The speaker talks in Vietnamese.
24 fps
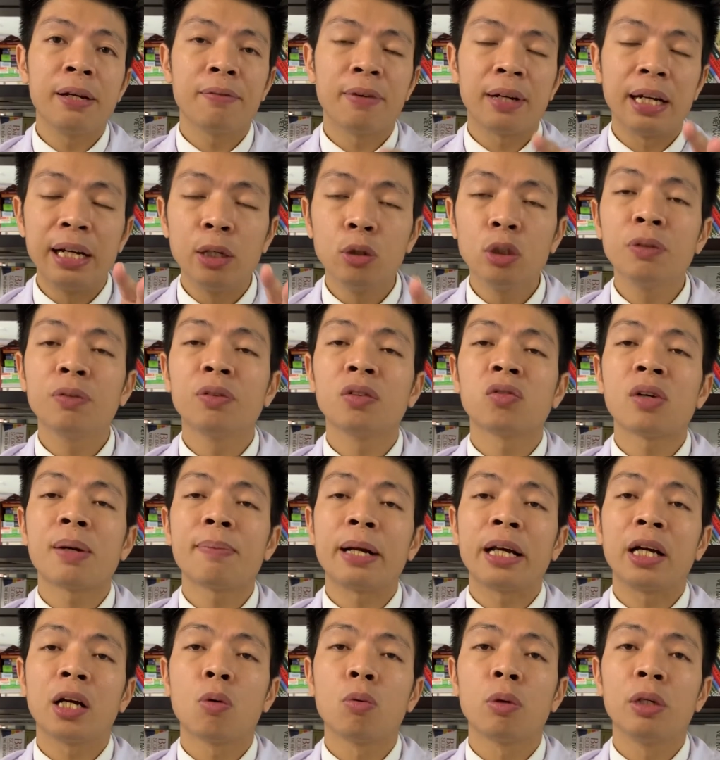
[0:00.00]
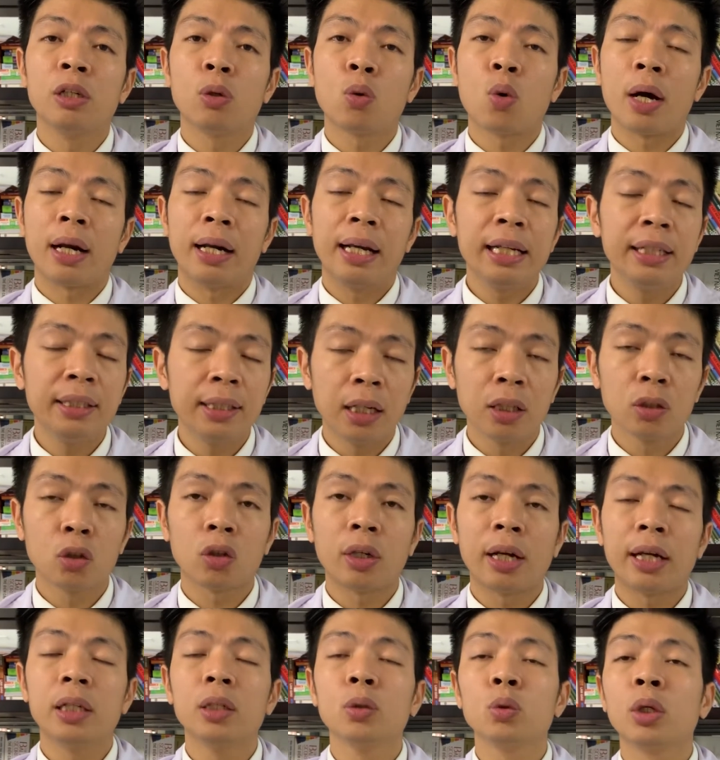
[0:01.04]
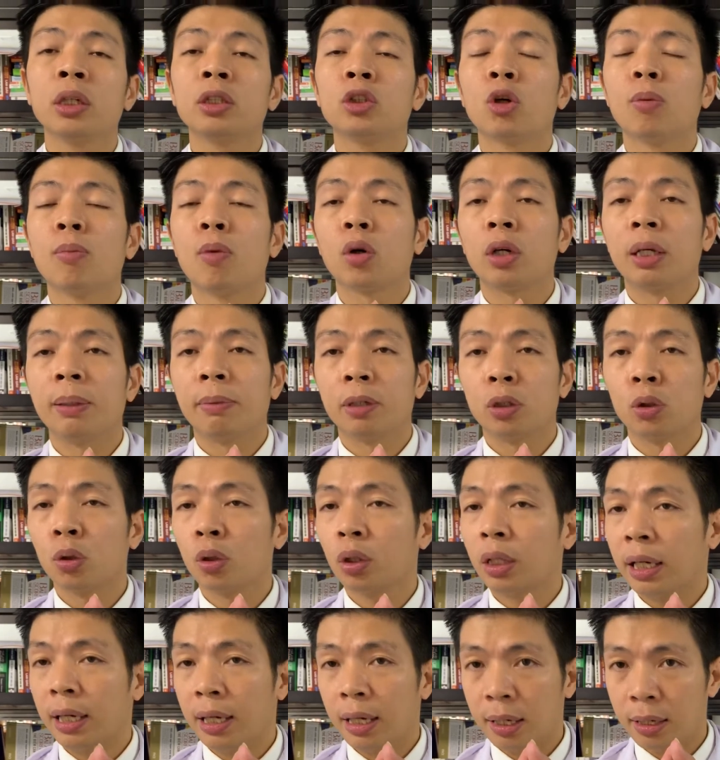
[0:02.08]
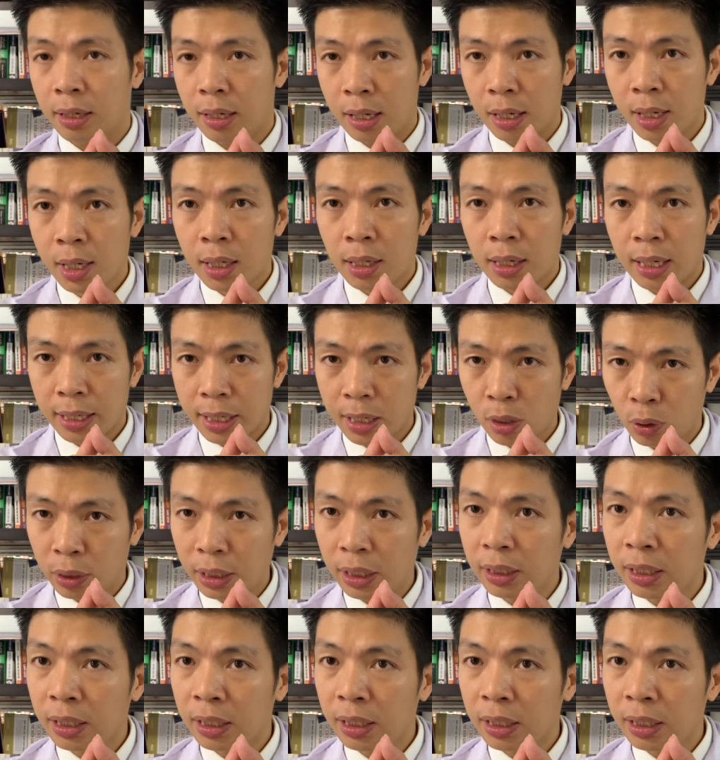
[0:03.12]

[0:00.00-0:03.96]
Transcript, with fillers: Và nếu như phương pháp này không hiệu quả, laser tôi sẽ ưu tiên số một để mà tôi có thể là là điều trị.